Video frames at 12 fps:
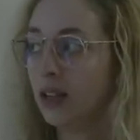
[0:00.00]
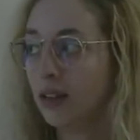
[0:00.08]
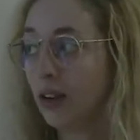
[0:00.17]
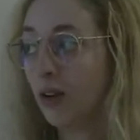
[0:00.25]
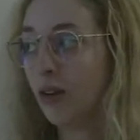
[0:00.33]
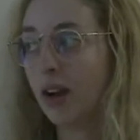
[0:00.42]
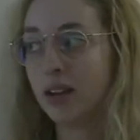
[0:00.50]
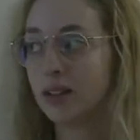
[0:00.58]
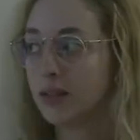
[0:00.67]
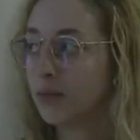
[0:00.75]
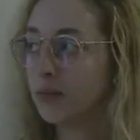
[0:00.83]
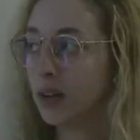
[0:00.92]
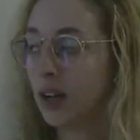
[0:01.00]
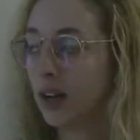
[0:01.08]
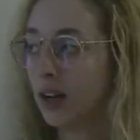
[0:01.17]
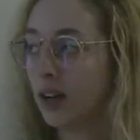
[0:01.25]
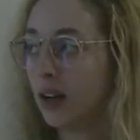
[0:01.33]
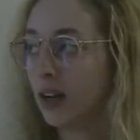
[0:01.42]
Então há,
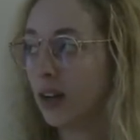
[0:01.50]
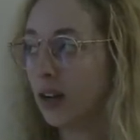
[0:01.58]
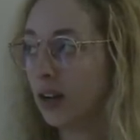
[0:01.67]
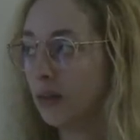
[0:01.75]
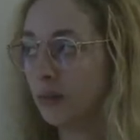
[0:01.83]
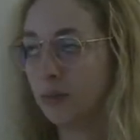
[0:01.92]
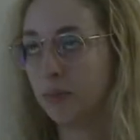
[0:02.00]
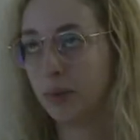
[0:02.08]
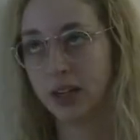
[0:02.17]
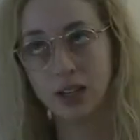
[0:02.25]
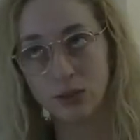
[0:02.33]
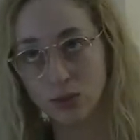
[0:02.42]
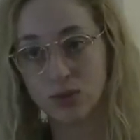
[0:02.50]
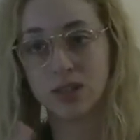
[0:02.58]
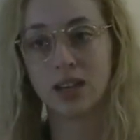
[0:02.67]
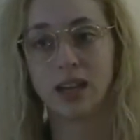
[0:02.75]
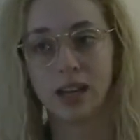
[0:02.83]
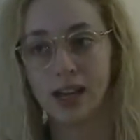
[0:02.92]
há aí uns
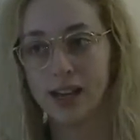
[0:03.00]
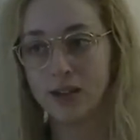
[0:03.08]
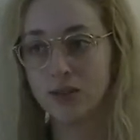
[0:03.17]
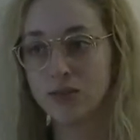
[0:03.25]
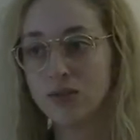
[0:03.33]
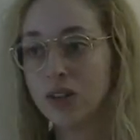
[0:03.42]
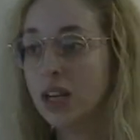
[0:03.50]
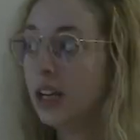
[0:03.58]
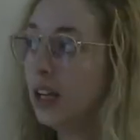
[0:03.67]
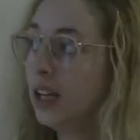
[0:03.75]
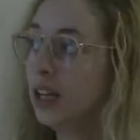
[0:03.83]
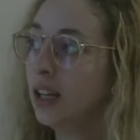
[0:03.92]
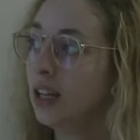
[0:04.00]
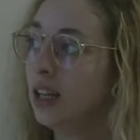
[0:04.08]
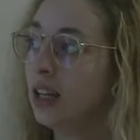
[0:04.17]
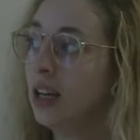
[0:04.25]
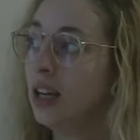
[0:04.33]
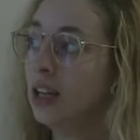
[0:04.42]
100 anos
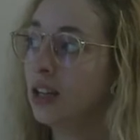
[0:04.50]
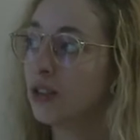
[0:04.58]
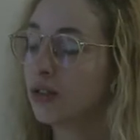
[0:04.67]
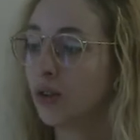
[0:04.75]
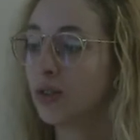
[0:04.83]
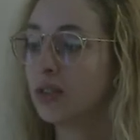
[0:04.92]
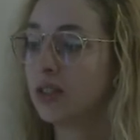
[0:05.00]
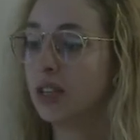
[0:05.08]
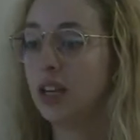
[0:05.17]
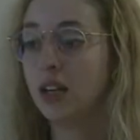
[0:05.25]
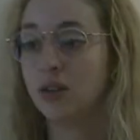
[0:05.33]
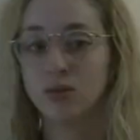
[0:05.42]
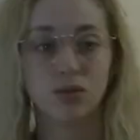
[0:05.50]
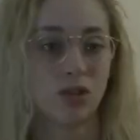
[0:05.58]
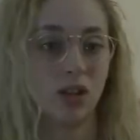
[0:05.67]
eh, eles conseguiram, os